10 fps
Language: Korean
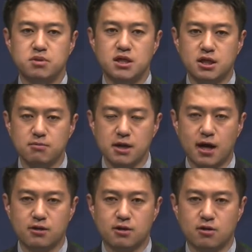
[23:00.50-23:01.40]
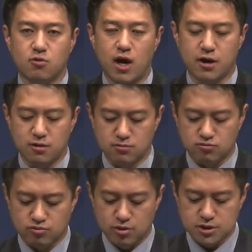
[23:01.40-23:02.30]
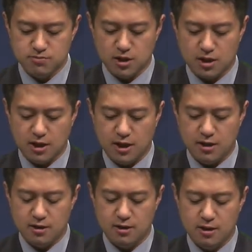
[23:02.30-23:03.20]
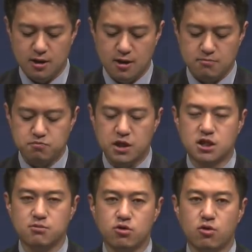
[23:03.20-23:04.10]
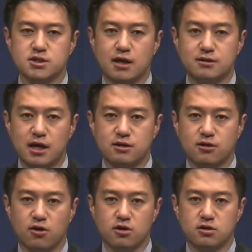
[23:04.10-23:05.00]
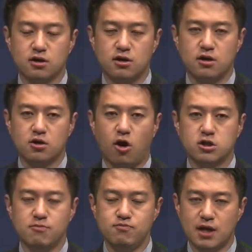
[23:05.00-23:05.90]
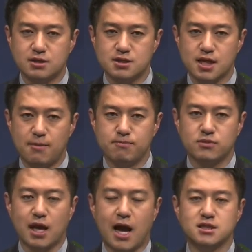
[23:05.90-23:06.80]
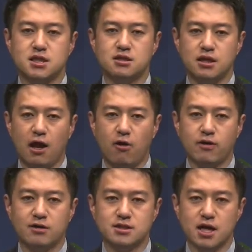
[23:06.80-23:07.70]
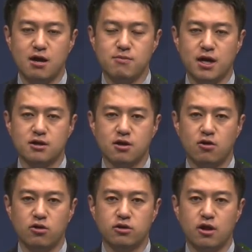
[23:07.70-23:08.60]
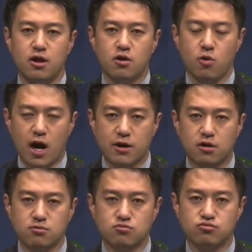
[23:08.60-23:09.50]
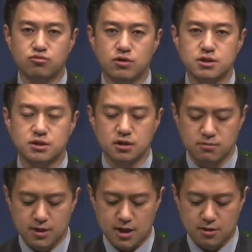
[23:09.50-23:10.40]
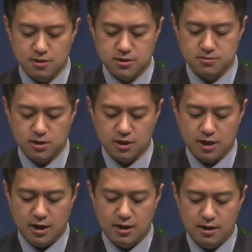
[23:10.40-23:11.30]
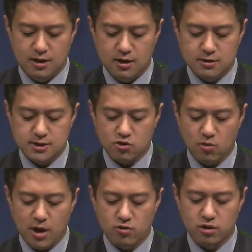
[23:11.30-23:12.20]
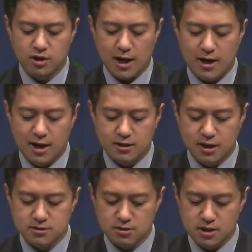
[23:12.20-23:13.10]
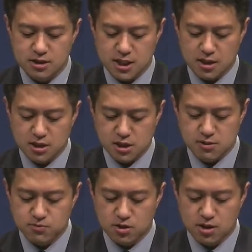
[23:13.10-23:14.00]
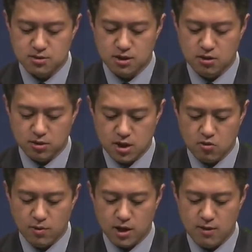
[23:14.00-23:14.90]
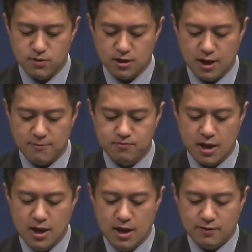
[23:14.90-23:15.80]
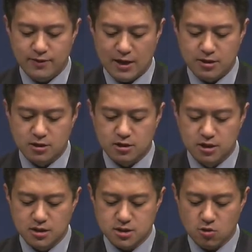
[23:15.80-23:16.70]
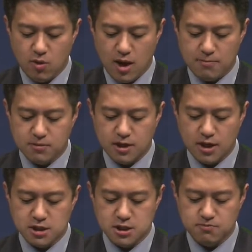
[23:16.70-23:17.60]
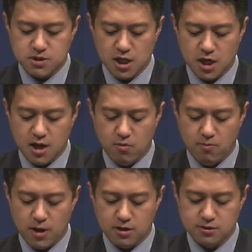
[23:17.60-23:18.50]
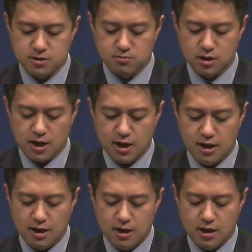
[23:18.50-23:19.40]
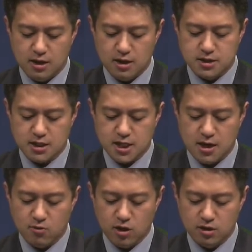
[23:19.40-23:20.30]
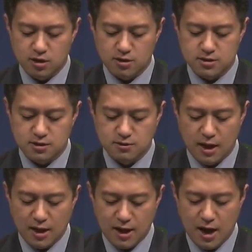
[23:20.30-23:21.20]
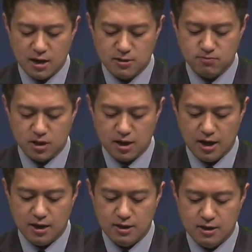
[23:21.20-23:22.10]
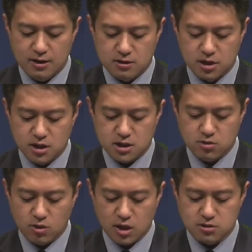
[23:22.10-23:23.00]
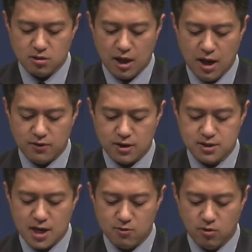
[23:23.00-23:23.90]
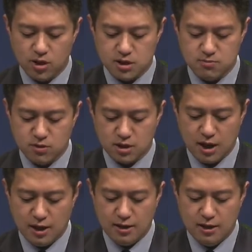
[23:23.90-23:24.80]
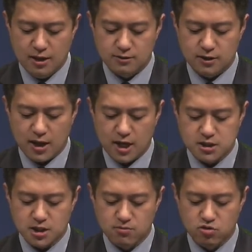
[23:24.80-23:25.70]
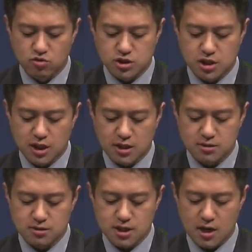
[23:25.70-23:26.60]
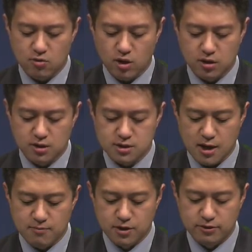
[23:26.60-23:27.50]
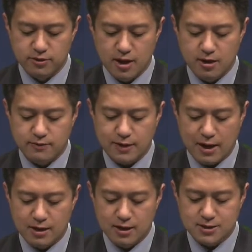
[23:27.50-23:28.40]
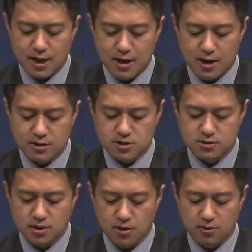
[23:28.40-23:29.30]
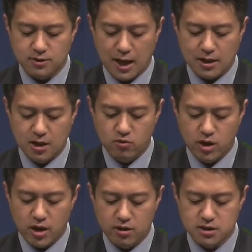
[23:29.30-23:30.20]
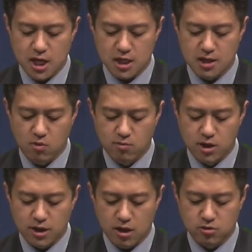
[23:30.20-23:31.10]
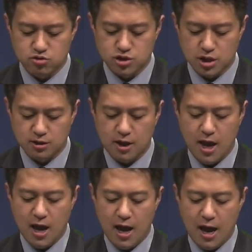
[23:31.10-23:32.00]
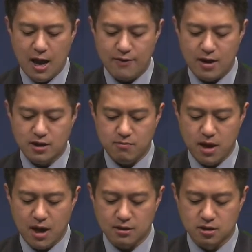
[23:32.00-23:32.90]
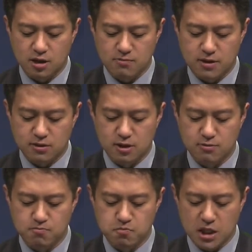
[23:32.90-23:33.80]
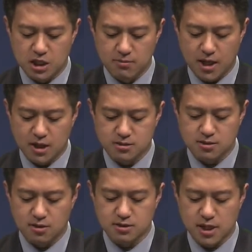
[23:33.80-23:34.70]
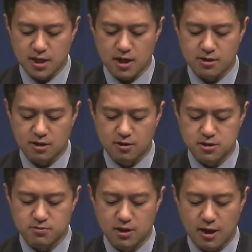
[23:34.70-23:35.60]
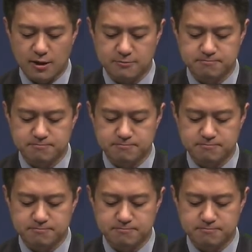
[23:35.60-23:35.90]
믿음이란 과연 무엇입니까? 믿음으로 산다는 것, 거듭난 삶, 다시 태어난 삶이라는 건 과연 무엇을 의미하는 것입니까? 사도 바울은 갈라디아서 2장 20절에서 이렇게 고백합니다. 나는 그리스도와 함께 십자가에 못 박혔습니다. 이제 살고 있는 것은 내가 아닙니다. 그리스도께서 내 안에 살고 계십니다. 내가 지금 육신 안에서 살고 있는 삶은 나를 사랑하셔서 나를 위하여 자기 몸을 내어주신 하나님의 아들을 믿는 믿음 안에서 살아가는 것입니다.